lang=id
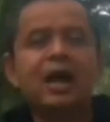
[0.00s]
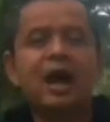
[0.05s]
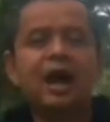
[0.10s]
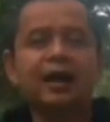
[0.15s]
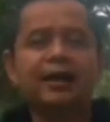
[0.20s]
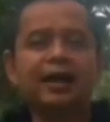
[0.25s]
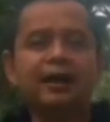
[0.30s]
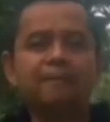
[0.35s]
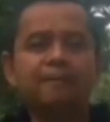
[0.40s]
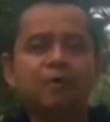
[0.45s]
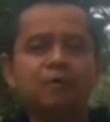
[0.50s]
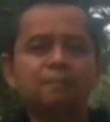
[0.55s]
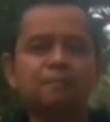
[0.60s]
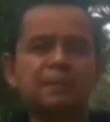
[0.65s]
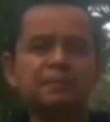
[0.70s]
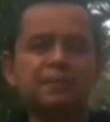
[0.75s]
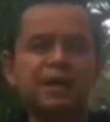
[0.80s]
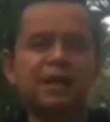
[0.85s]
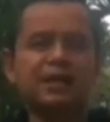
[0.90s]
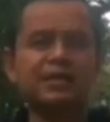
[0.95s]
Adapun
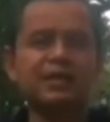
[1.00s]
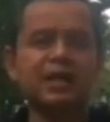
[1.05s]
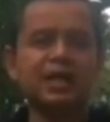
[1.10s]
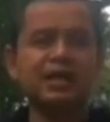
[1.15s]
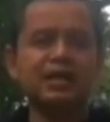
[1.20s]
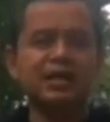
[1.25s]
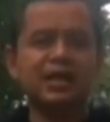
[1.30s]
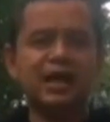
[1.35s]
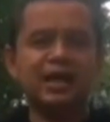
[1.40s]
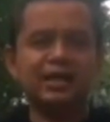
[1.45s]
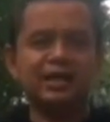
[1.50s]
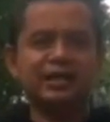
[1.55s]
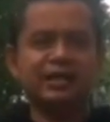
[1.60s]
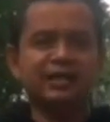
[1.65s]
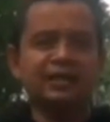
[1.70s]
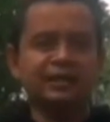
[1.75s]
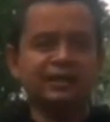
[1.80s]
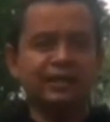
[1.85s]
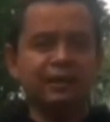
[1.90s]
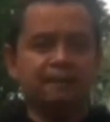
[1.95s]
pembelajaran daring
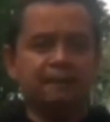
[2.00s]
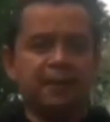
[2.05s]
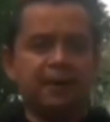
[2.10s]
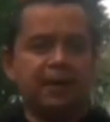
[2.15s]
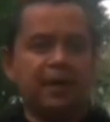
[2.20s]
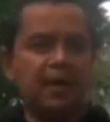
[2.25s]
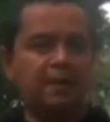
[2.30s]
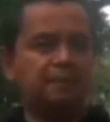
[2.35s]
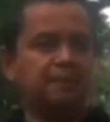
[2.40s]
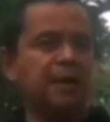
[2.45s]
kita pada